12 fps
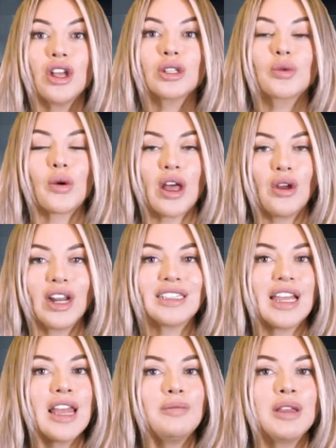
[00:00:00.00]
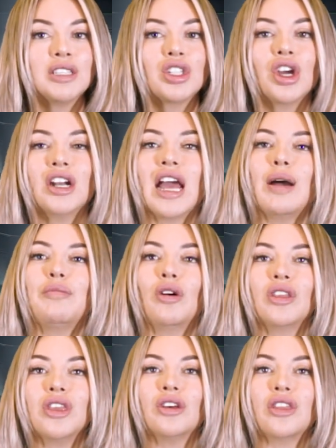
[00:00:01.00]
de los jugadores en mención ha
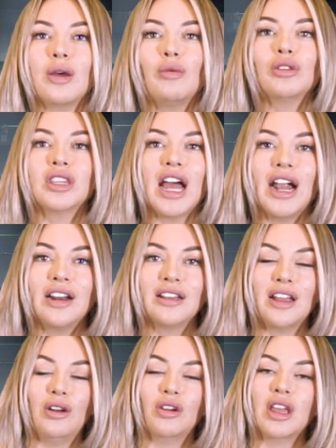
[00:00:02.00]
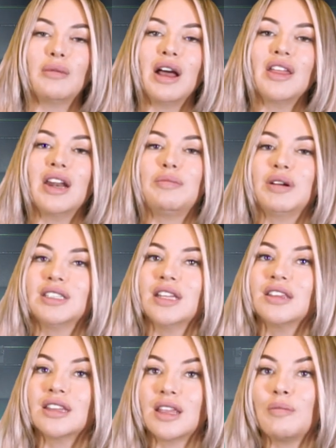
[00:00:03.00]
podido debutar en lo que va de la
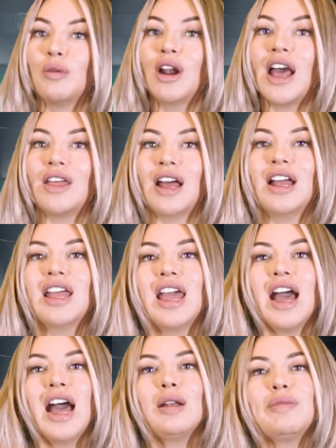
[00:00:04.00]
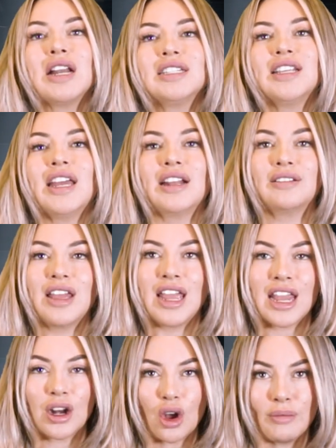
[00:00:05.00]
presente temporada. Al parecer,
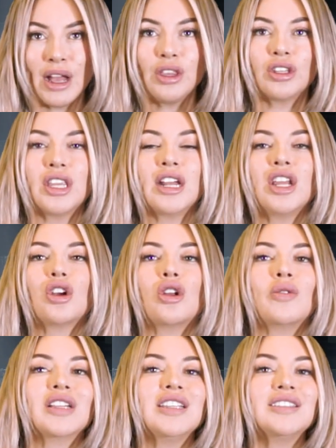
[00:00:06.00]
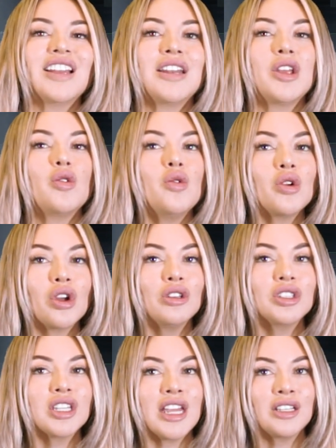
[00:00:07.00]
en el comando técnico no existe ningún
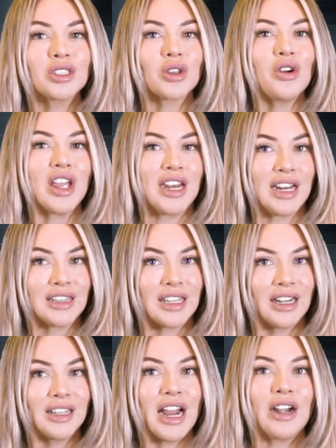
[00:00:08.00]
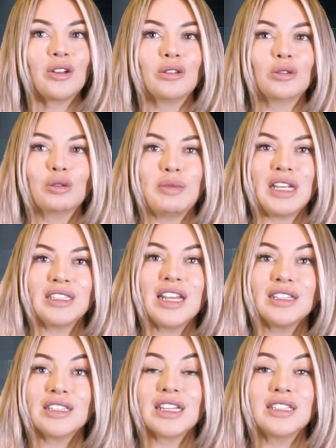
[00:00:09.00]
consenso en alternar con sus
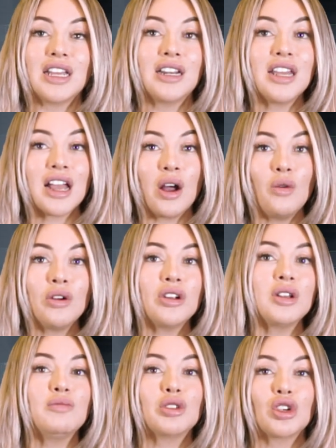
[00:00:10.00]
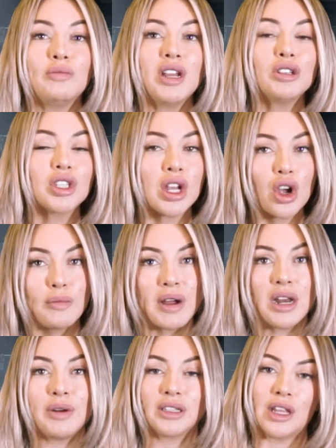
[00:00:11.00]
presencias ni en Liga 1 ni mucho menos en Copa
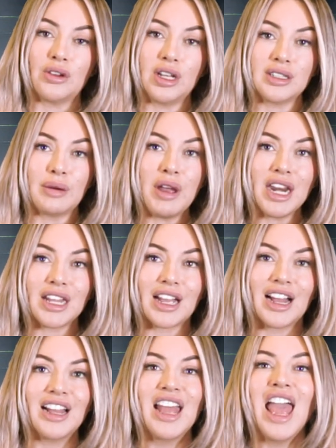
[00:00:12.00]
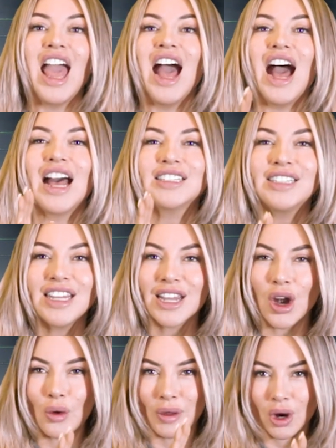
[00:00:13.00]
Libertadores de América. Así
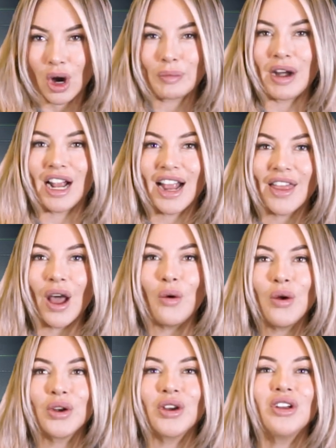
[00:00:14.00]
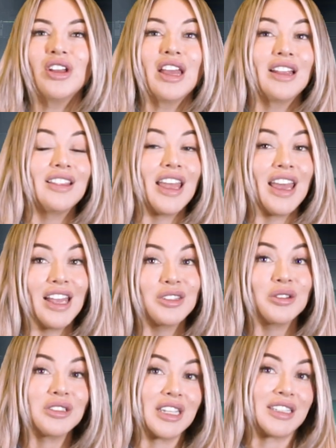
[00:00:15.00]
que lo mejor para cada uno de
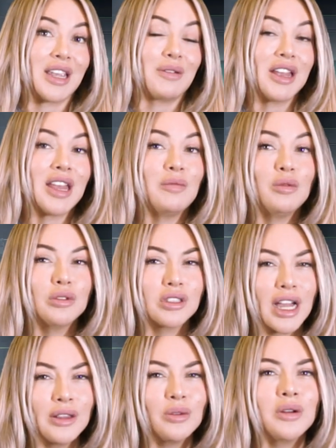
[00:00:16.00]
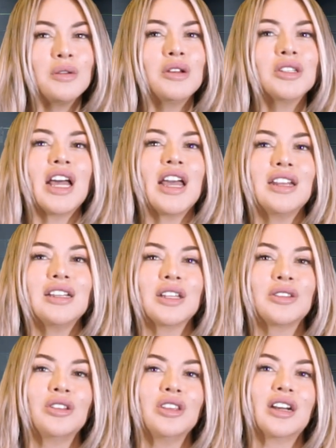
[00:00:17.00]
ellos es que vayan buscando nuevos aires
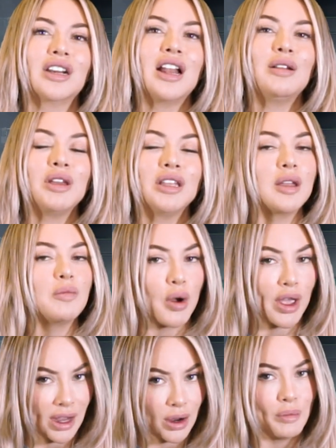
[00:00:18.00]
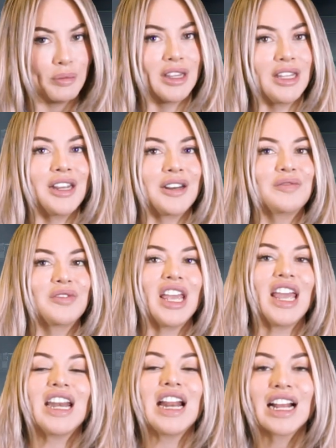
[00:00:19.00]
en donde realmente puedan competir
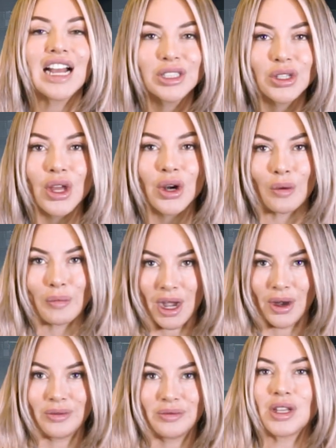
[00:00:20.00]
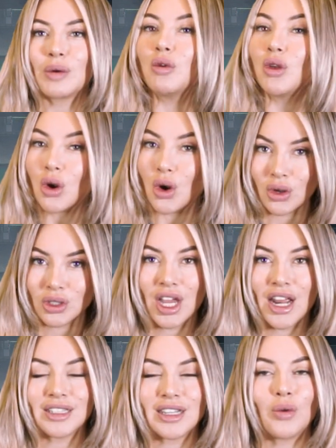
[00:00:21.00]
en el caso de Romero, se pudo
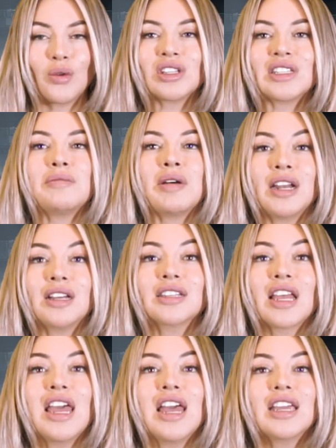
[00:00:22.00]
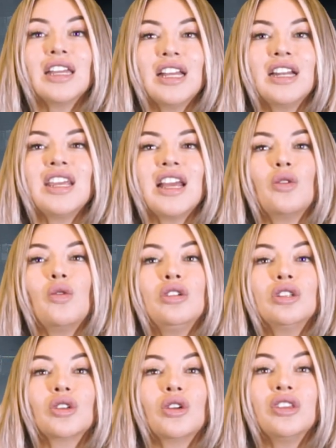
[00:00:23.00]
conocer hace algunas semanas que tenía
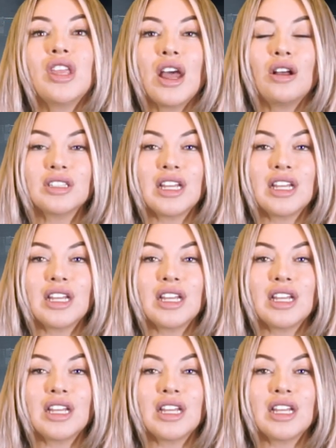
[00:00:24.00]
algunos sondeos